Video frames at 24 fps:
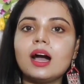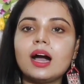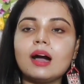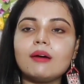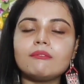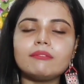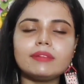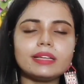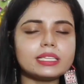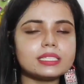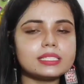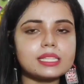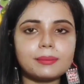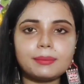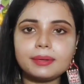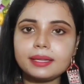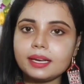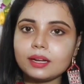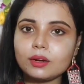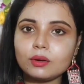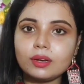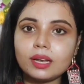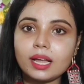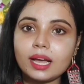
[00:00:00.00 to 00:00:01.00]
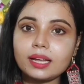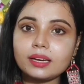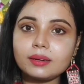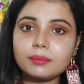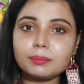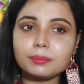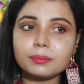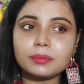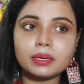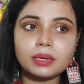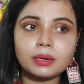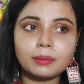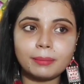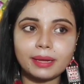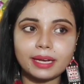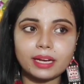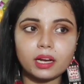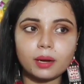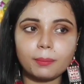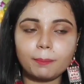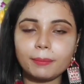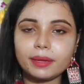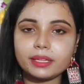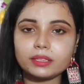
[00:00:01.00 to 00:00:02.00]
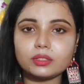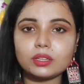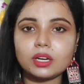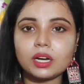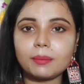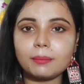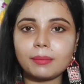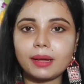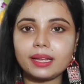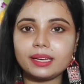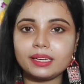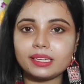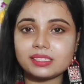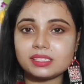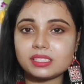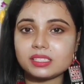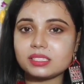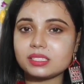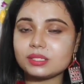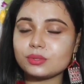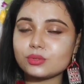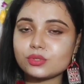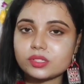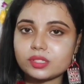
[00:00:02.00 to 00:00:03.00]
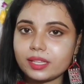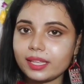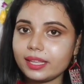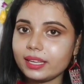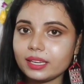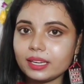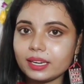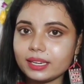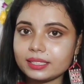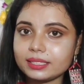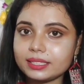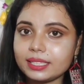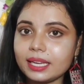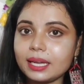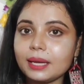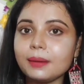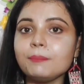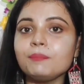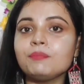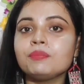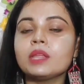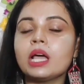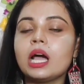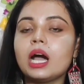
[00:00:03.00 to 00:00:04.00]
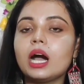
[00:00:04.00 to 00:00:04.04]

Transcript: हम वैसे भी रेगुलर मेकअप में तो हम आई यूज़ नहीं करते हैं